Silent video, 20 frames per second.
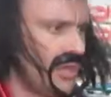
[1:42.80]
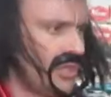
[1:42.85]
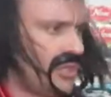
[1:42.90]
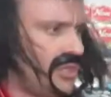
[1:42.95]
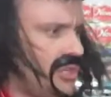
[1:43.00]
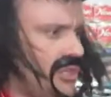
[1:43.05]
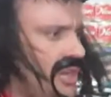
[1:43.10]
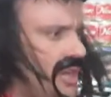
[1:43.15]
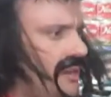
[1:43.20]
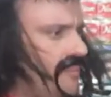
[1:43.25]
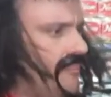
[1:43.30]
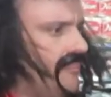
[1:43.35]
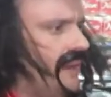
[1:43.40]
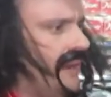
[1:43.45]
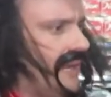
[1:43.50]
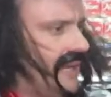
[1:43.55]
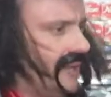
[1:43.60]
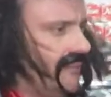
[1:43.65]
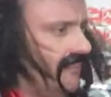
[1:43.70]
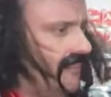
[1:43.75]
Que
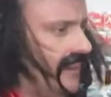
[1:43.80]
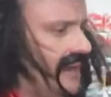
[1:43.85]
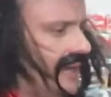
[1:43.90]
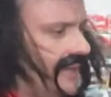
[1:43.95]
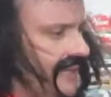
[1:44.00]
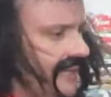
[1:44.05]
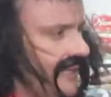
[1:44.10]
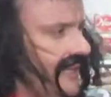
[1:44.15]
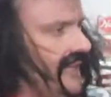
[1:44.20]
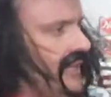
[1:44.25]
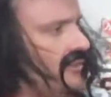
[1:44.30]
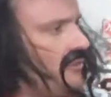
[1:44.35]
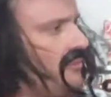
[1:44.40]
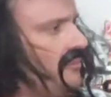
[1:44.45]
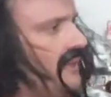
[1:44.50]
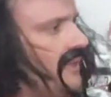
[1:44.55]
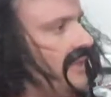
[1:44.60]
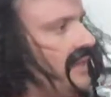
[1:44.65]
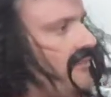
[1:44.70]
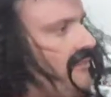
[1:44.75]
barbaridade, né? tu
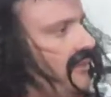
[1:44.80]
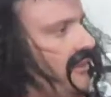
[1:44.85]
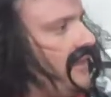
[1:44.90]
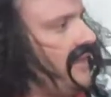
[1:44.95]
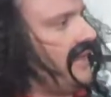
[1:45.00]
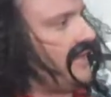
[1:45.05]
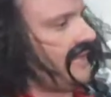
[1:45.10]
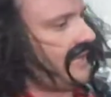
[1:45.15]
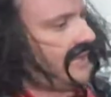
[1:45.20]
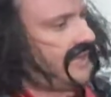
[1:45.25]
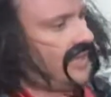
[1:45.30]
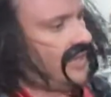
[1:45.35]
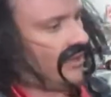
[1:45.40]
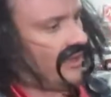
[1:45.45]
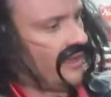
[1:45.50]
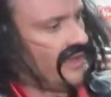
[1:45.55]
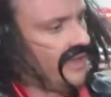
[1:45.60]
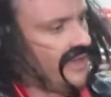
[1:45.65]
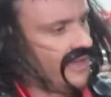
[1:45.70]
me dá uma olhada aqui, ó.